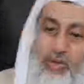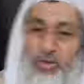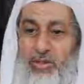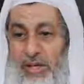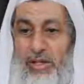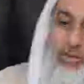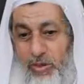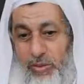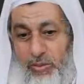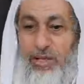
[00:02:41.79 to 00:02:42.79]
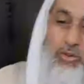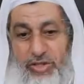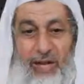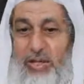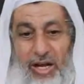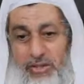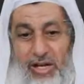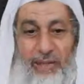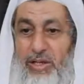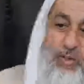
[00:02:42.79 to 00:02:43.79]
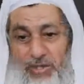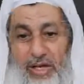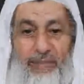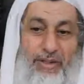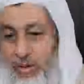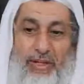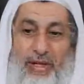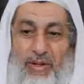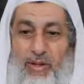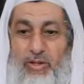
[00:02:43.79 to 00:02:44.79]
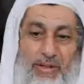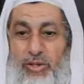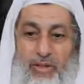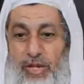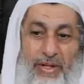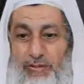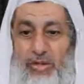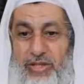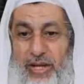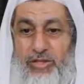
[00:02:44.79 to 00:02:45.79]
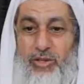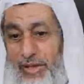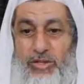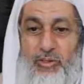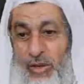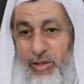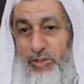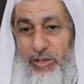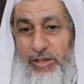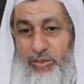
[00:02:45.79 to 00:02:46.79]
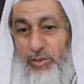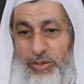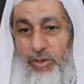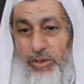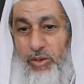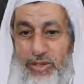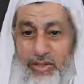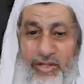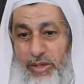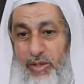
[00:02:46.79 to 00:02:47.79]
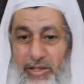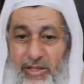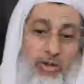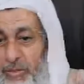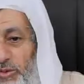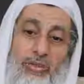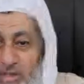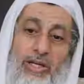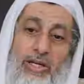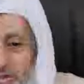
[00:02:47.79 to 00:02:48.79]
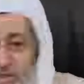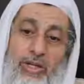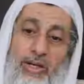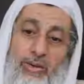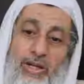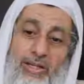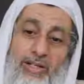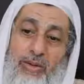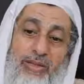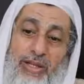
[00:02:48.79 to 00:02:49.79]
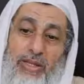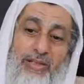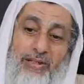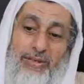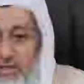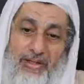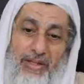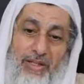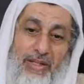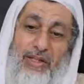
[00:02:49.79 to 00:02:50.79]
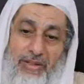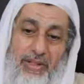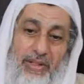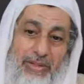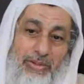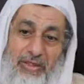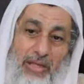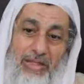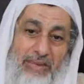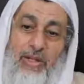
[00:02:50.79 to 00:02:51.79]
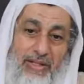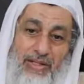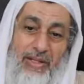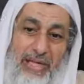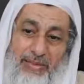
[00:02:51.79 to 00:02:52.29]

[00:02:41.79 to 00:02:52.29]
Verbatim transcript: الحكم للشعب الحكم للشعب ونحن نقول كمسلمين الحكم لله الواحد القهار انتبهوا أهل الإسلام